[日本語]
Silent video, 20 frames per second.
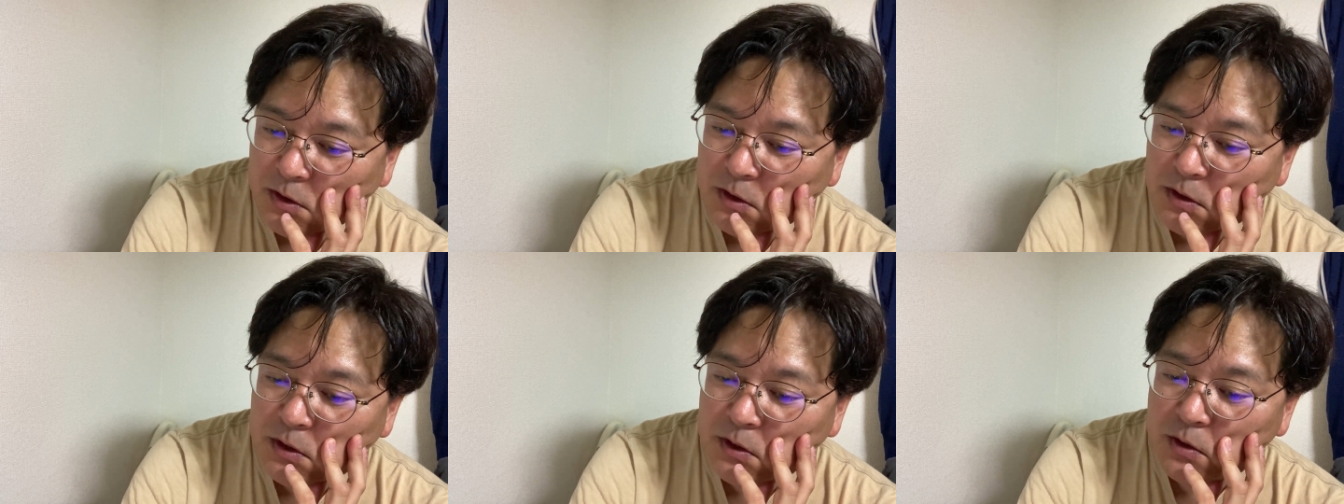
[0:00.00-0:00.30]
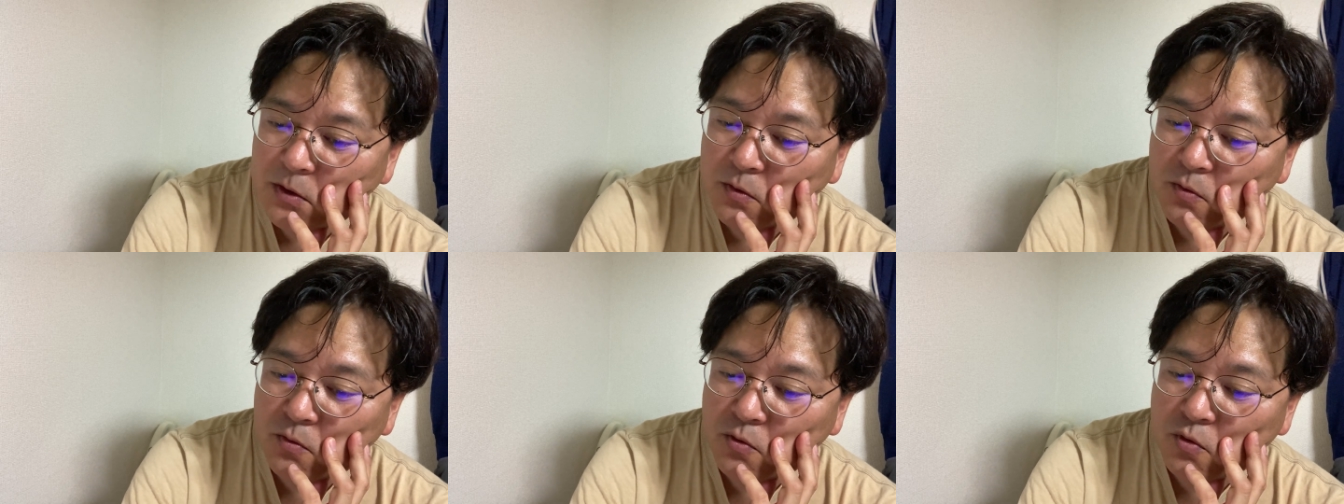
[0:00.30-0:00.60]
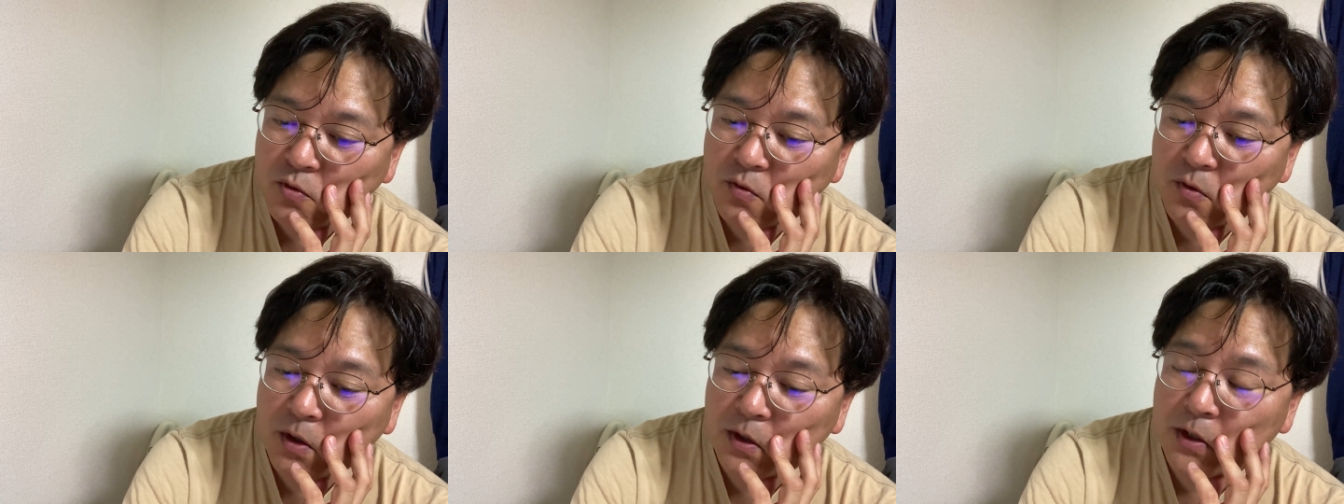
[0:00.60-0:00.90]
昨日
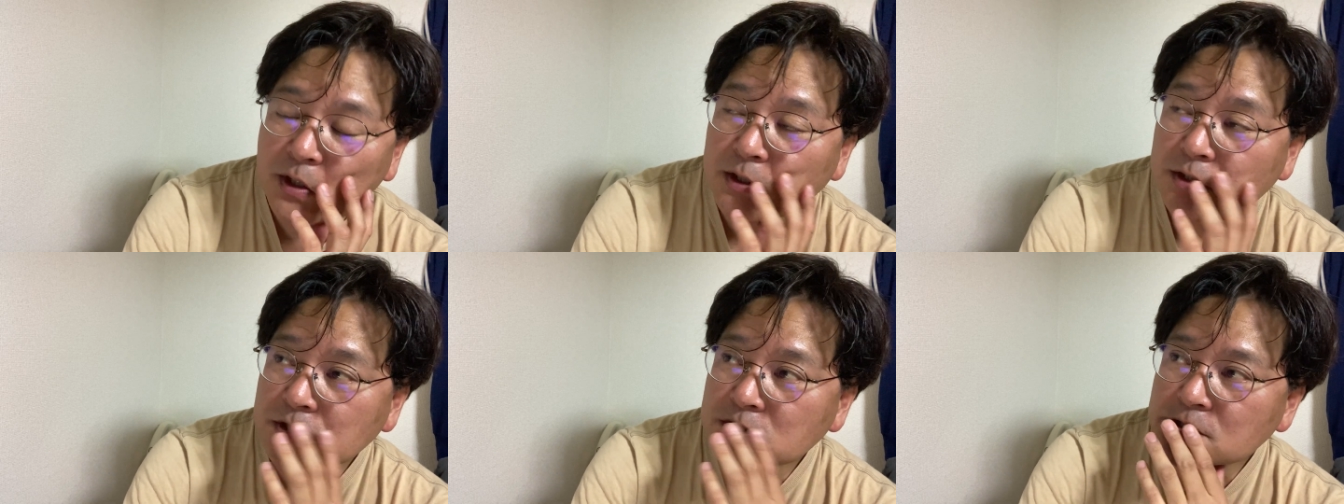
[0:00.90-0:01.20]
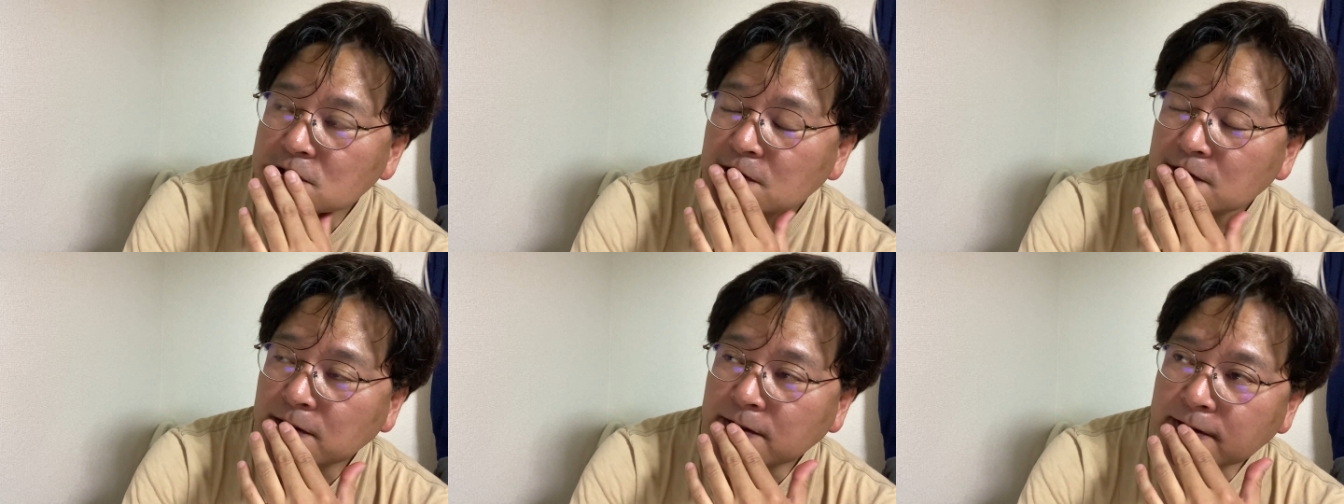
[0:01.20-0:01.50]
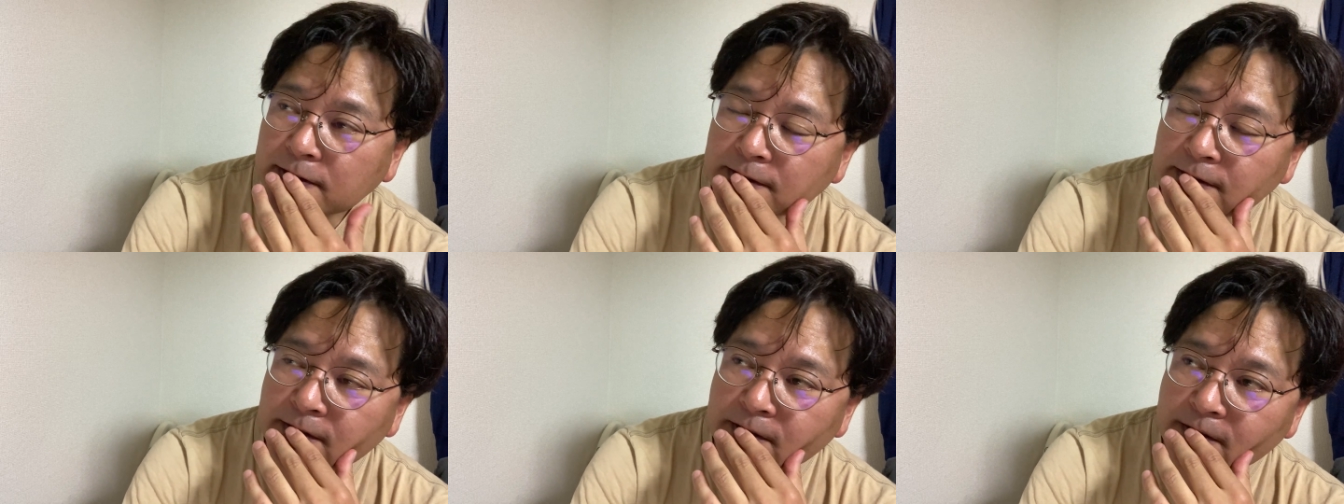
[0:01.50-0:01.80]
は何してたっ
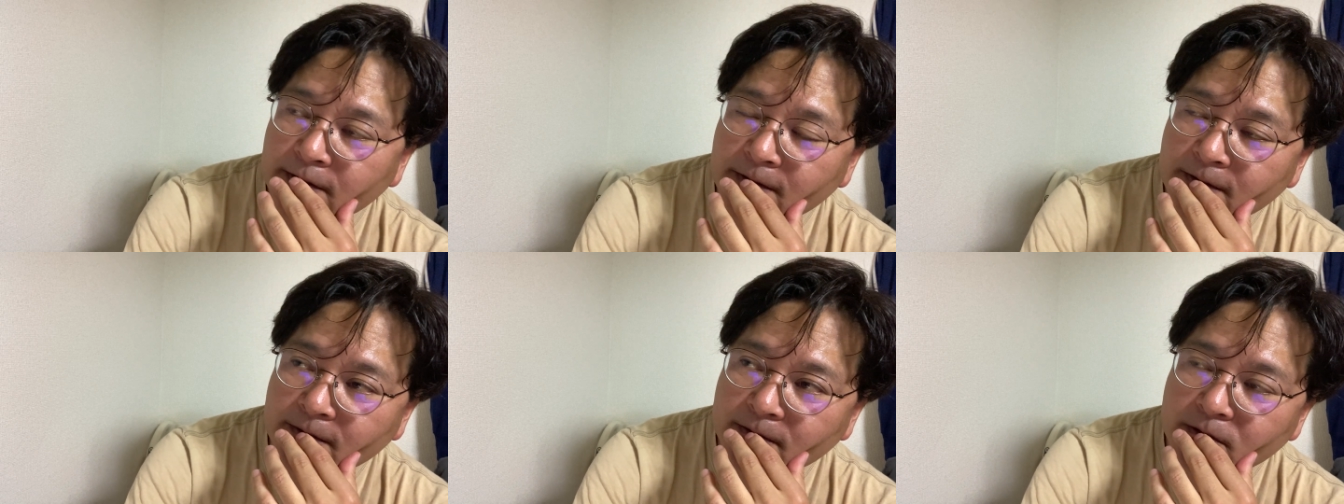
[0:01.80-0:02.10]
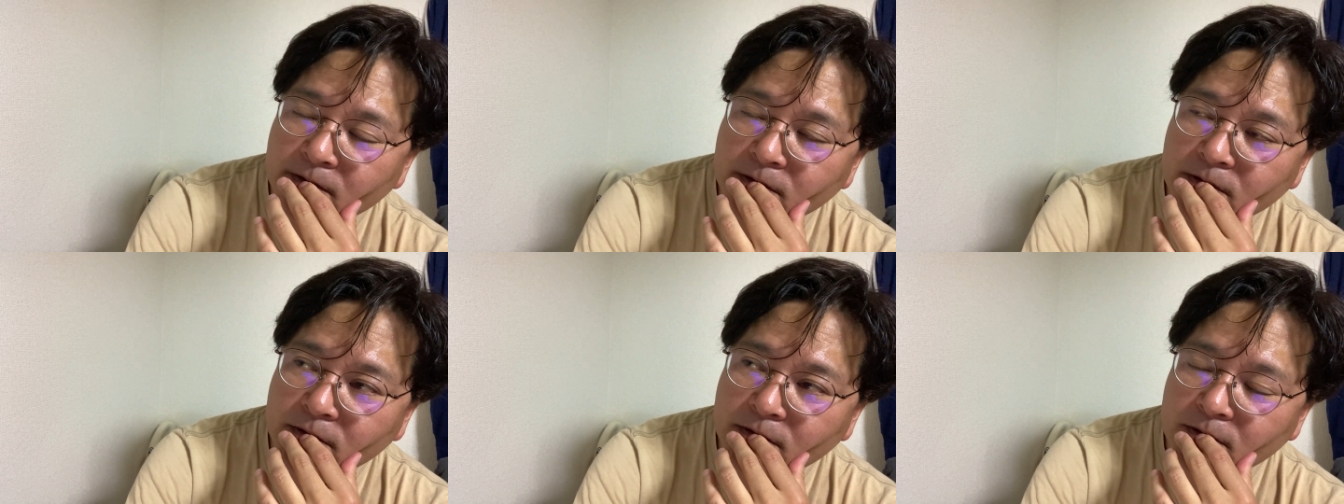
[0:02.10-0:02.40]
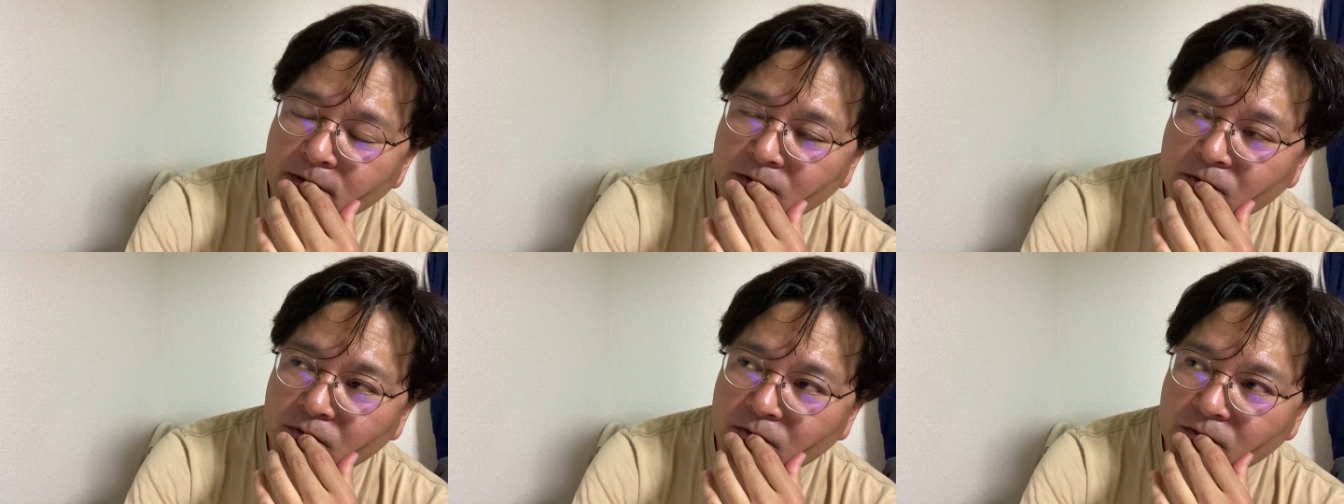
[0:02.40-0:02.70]
けな昨
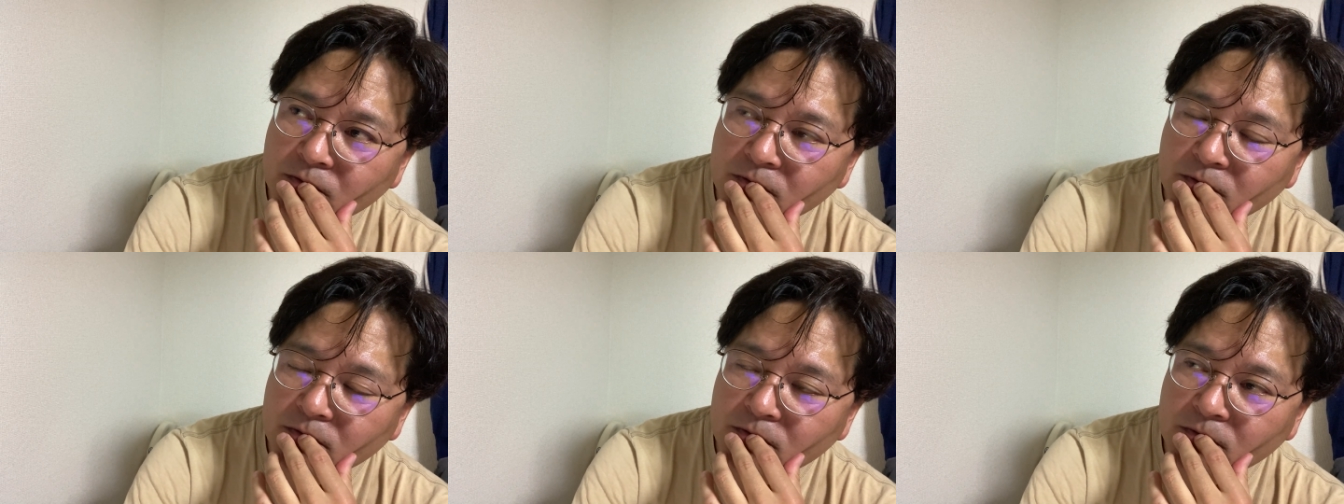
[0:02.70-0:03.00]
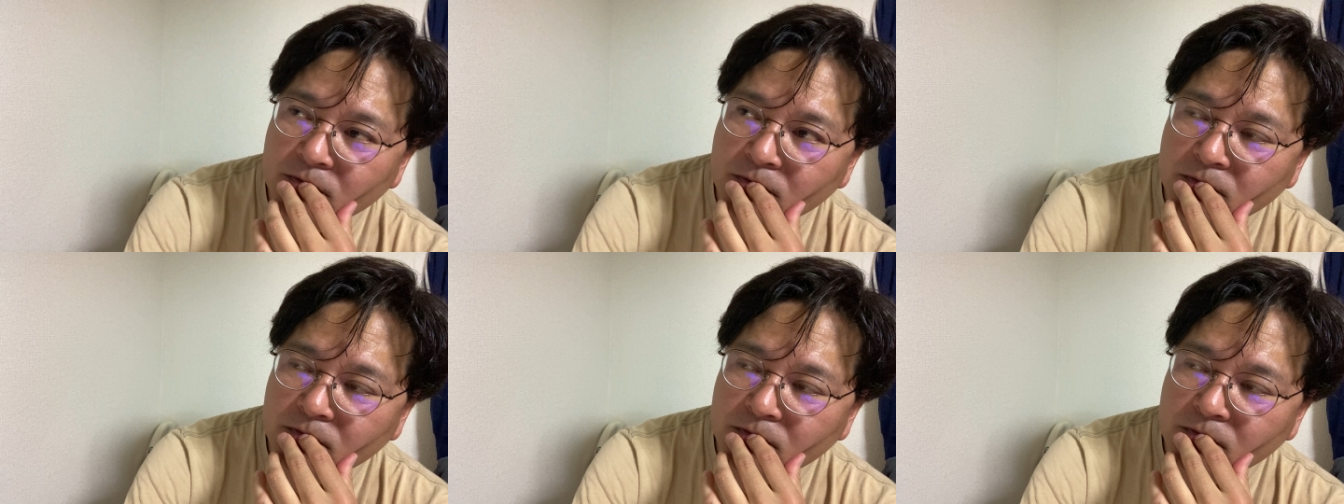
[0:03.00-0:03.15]
日、